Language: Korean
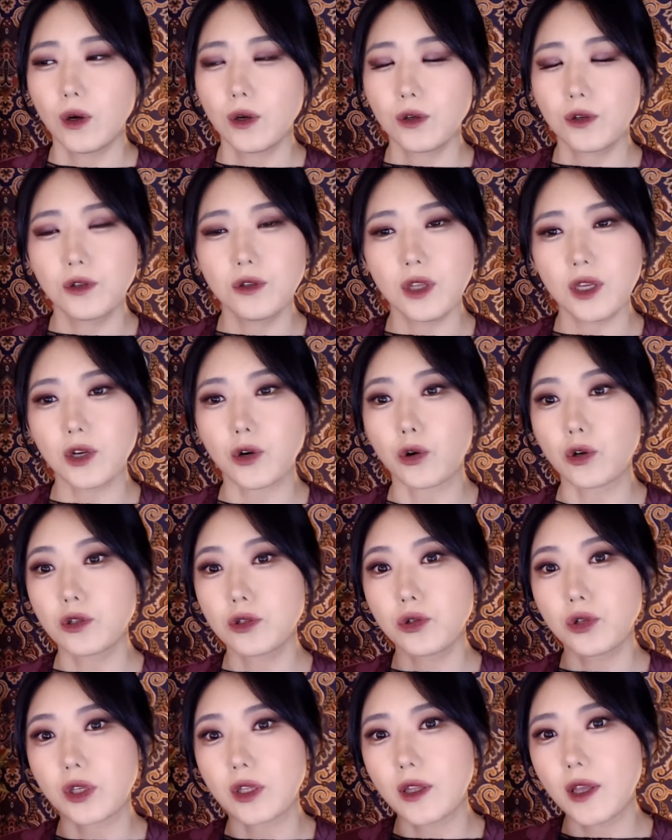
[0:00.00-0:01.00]
아, 근데
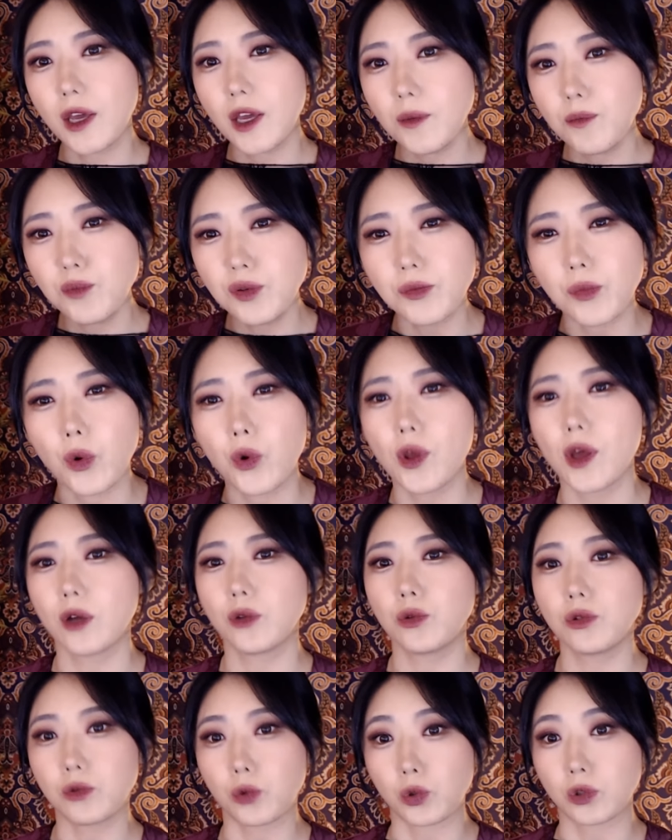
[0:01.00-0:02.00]
여기서 이 테이프
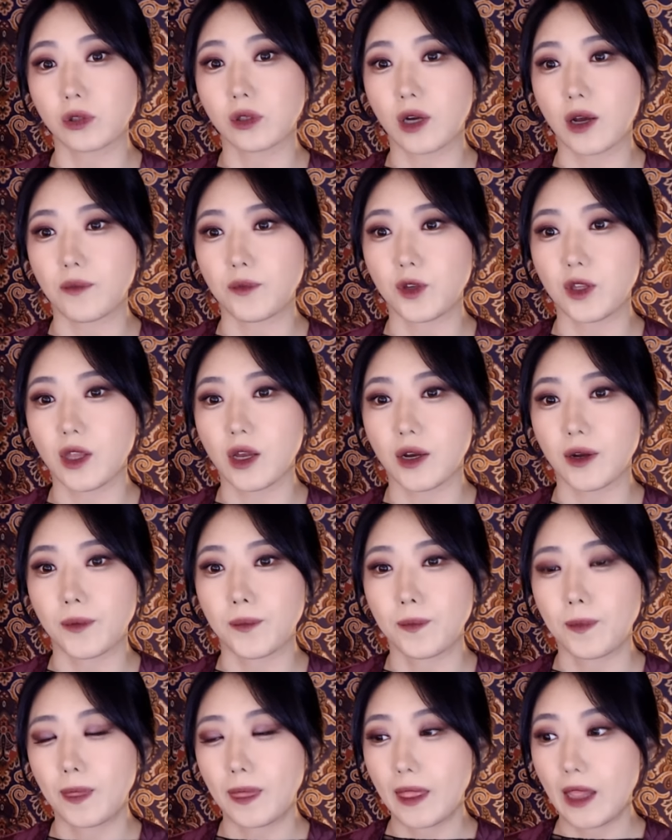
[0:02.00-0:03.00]
모양도
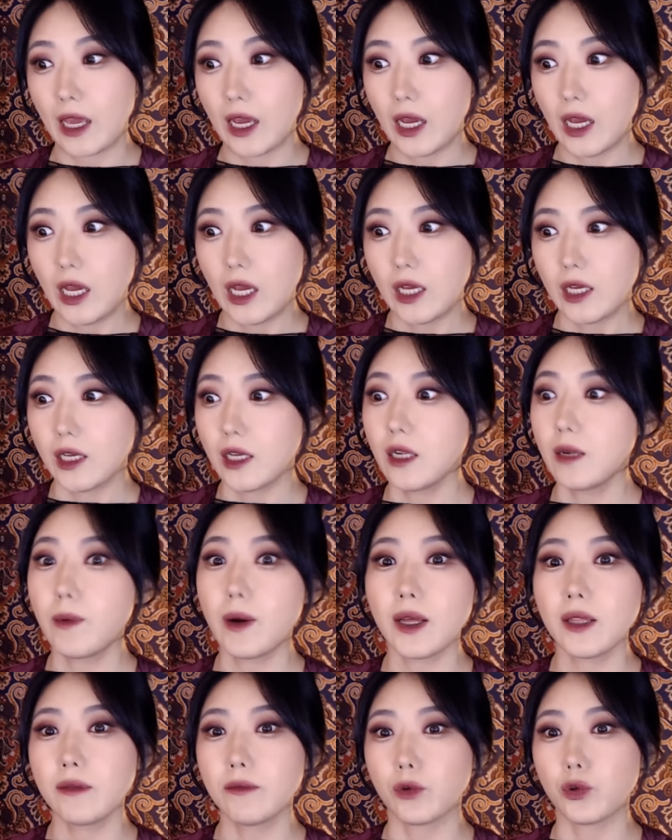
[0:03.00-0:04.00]
독특합니다.
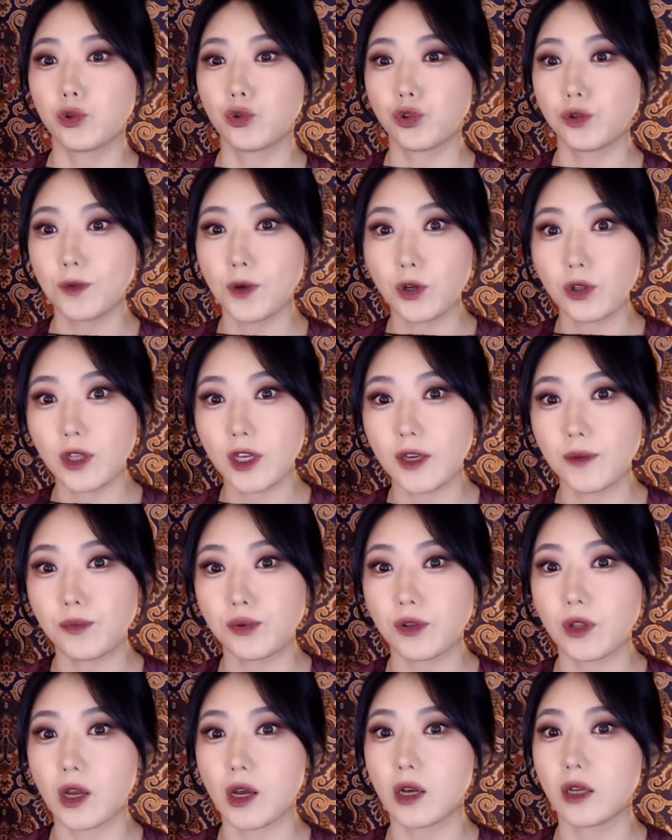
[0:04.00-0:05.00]
일반 뭐 투명
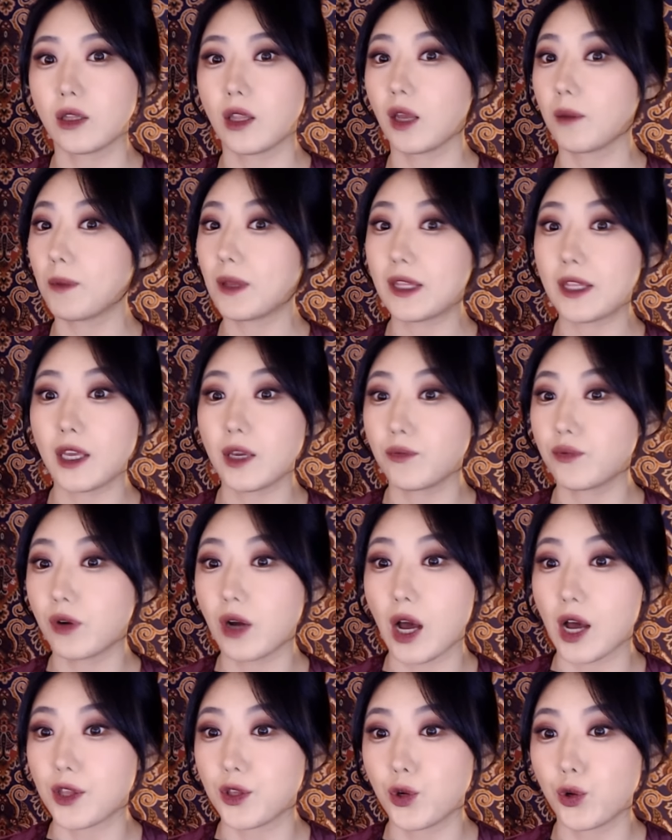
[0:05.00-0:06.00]
테이프나 택배
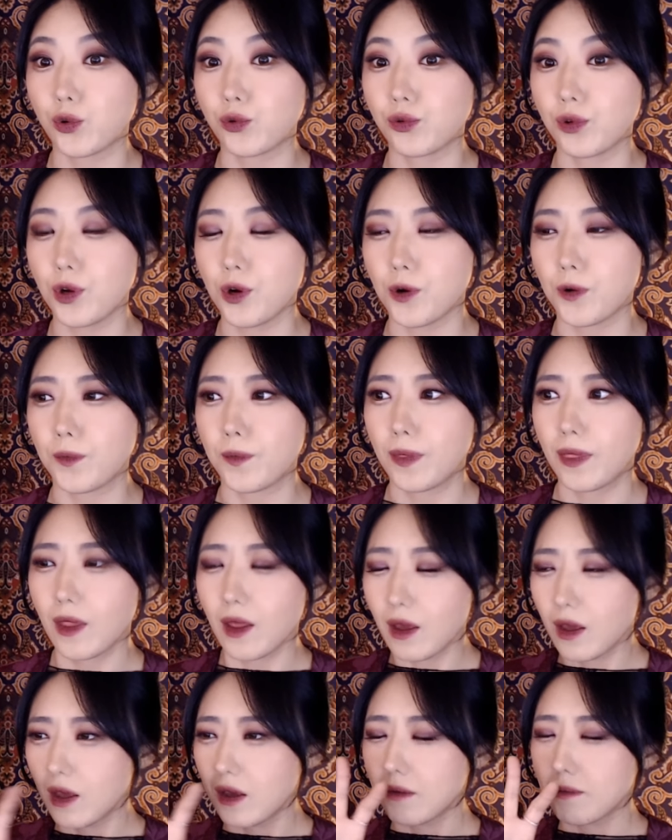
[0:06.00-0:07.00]
테이프가 아니었고요.
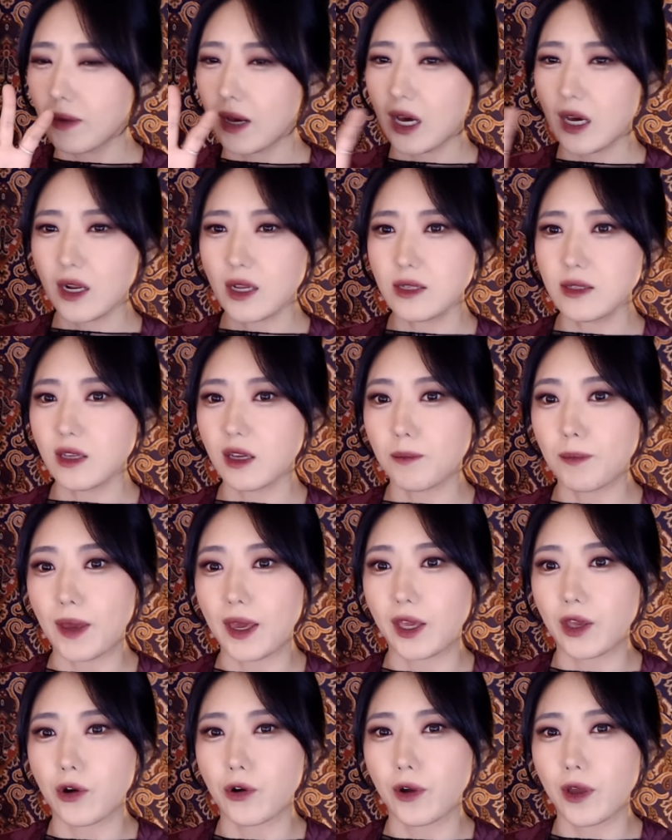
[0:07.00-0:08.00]
파란색
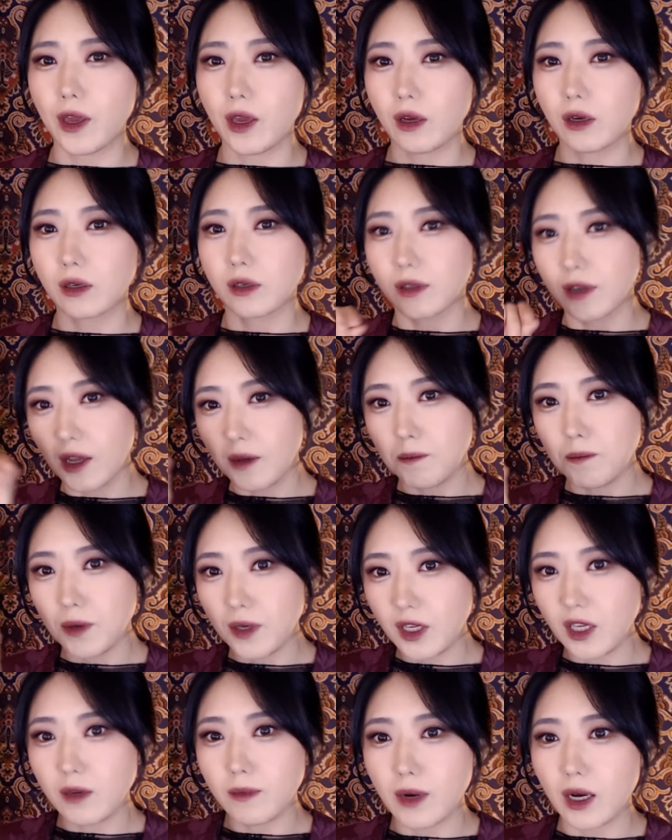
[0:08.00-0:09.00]
배경에
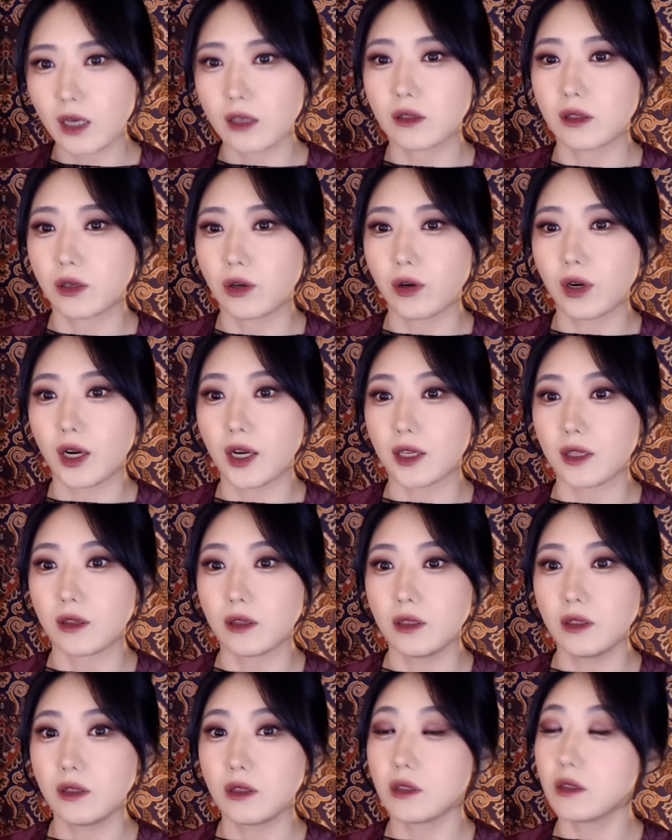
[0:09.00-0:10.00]
그래픽이 막 들어가
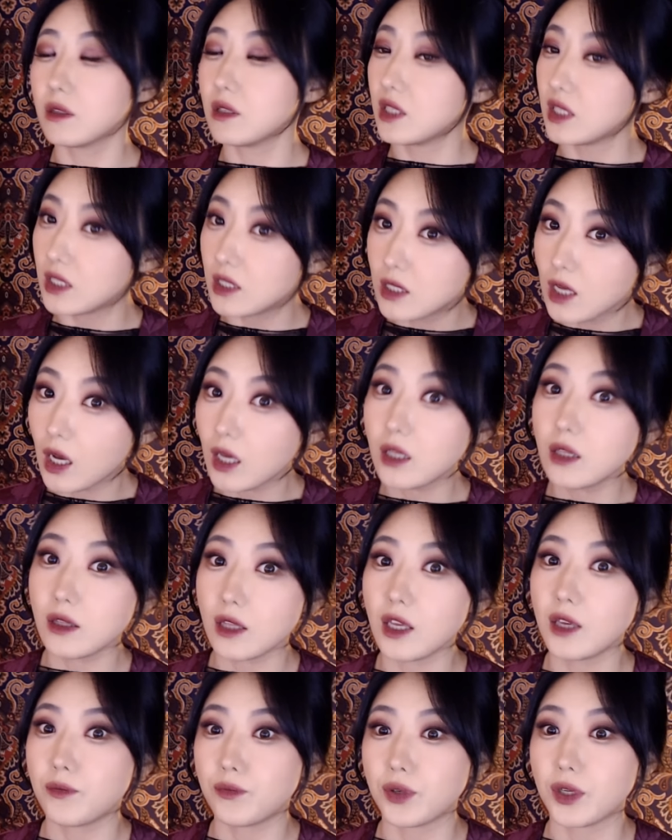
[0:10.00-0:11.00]
있는 디자인
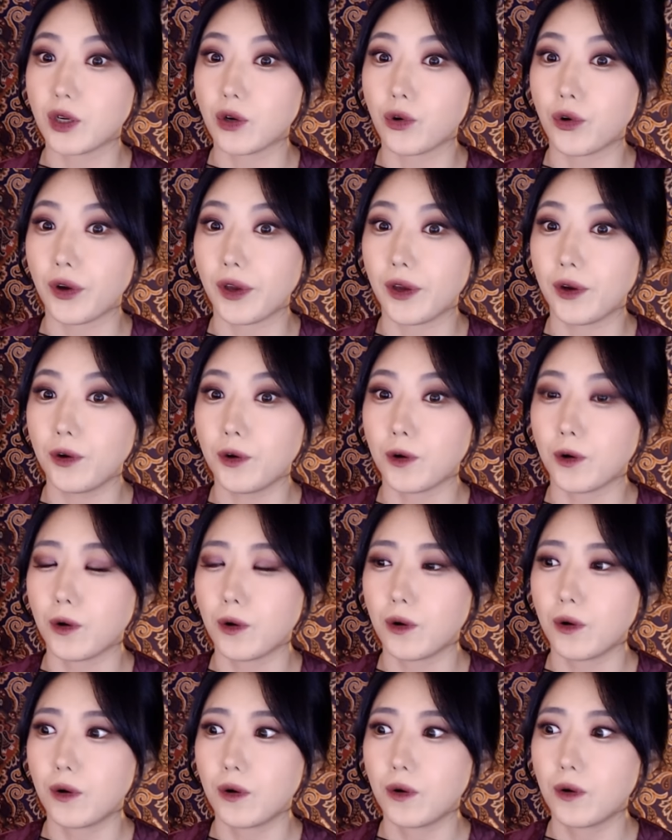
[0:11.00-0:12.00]
테이프인 거예요.